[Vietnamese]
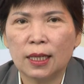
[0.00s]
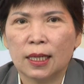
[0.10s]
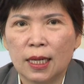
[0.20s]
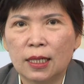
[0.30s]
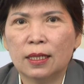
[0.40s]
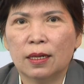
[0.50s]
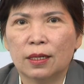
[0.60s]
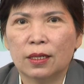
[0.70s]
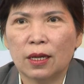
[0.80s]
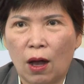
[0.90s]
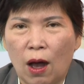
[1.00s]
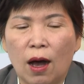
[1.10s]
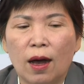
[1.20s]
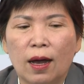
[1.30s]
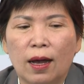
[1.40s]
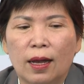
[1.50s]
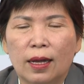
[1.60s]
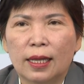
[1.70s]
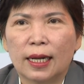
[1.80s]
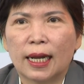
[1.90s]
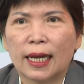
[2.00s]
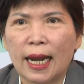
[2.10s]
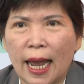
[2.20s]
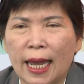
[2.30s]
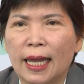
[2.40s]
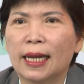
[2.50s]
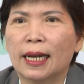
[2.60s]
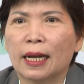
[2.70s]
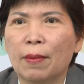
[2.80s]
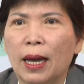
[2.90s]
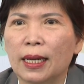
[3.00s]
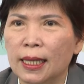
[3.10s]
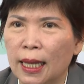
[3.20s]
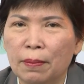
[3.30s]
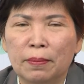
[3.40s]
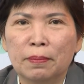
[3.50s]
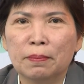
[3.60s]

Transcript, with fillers: được nhân sự cho họ thành ra cái này là các bạn yên tâm